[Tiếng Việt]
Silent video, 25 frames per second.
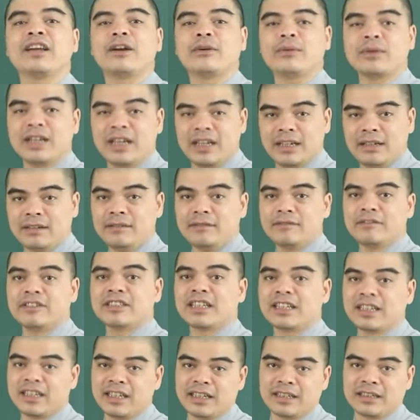kéo đến
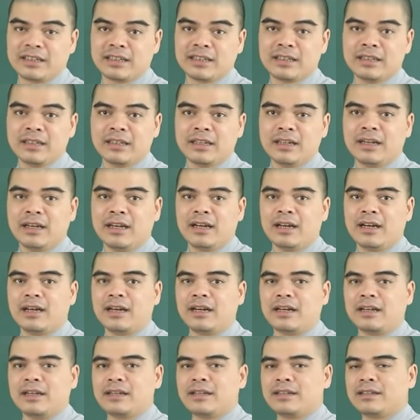với gia đình
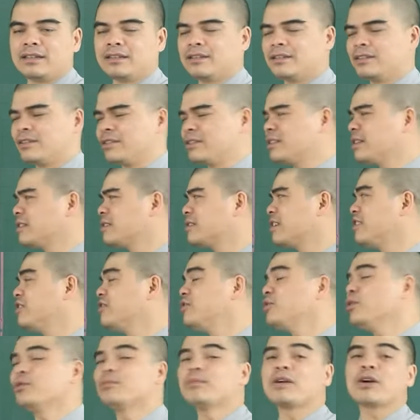à, nó sẽ
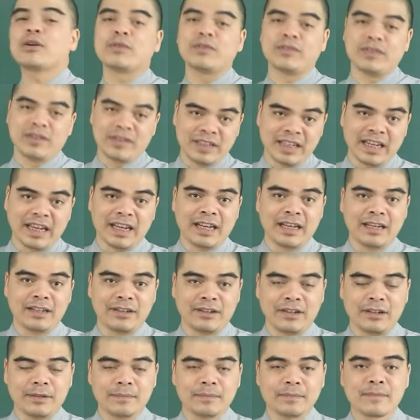dẫn dụ ma quỷ vào nhà
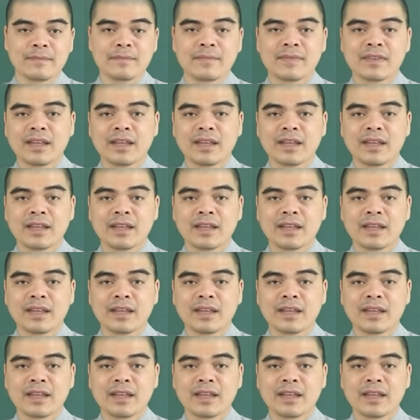đó